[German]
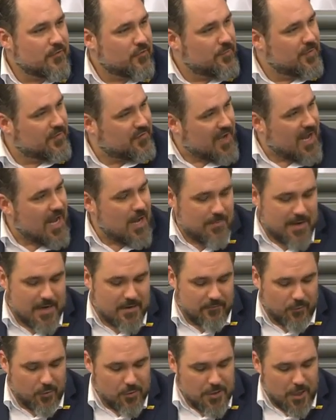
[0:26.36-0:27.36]
zu bezahlbaren
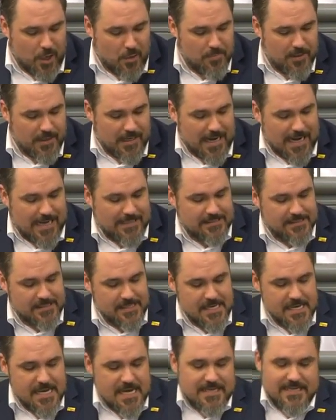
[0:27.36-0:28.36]
Wohnraum beraten.
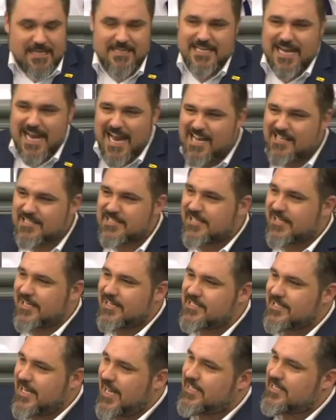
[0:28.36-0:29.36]
Das erste
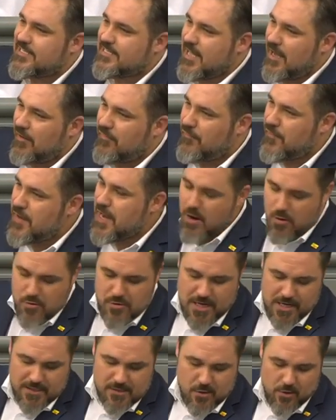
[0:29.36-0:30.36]
Gesetz nach
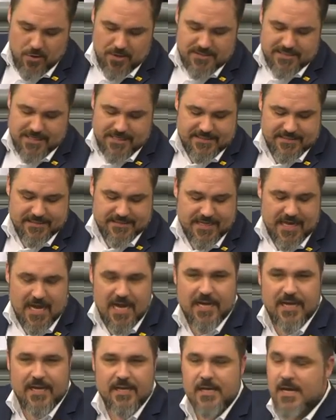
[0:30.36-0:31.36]
469
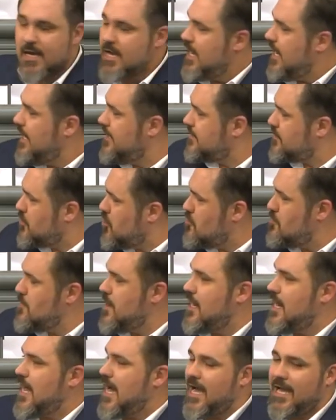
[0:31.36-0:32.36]
Tagen. Es tut mir
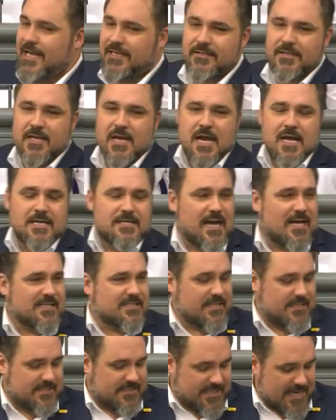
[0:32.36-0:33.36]
leid, das
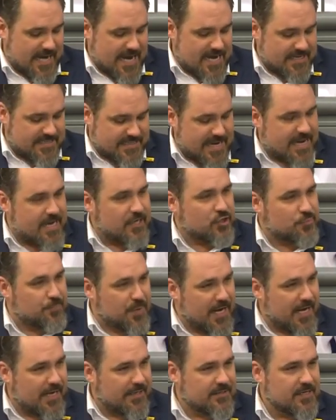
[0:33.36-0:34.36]
ist sehr, sehr
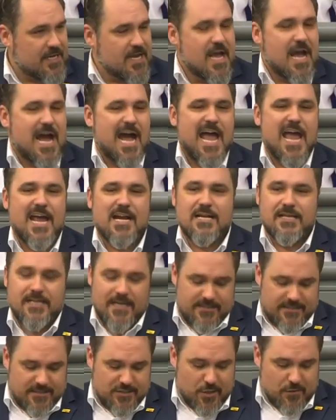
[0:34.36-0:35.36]
spät. Eigentlich
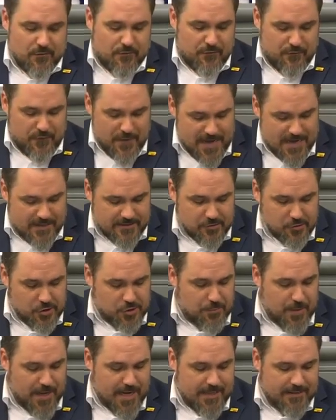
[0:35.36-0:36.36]
ist es schon viel zu
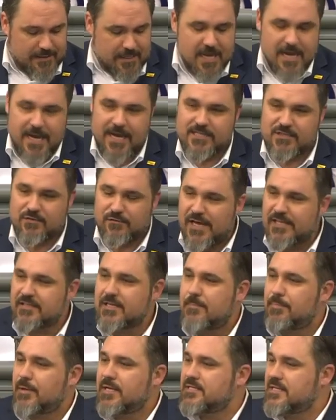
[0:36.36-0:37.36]
spät. Es wird der
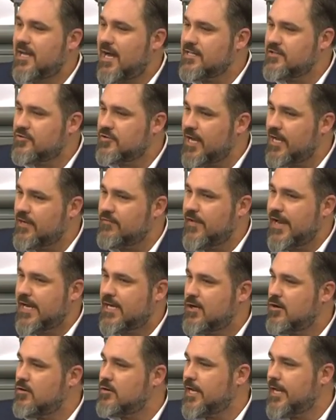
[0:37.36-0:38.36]
Brisanz und der
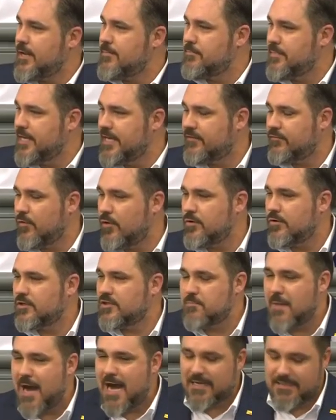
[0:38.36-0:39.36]
Entwicklung im
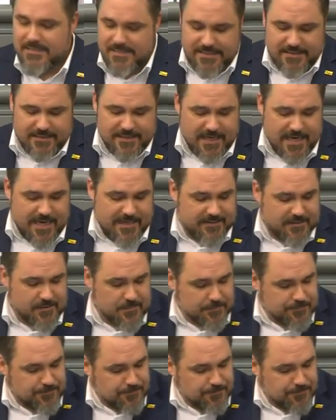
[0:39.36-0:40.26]
Mietwohnungsmarkt nicht gerecht.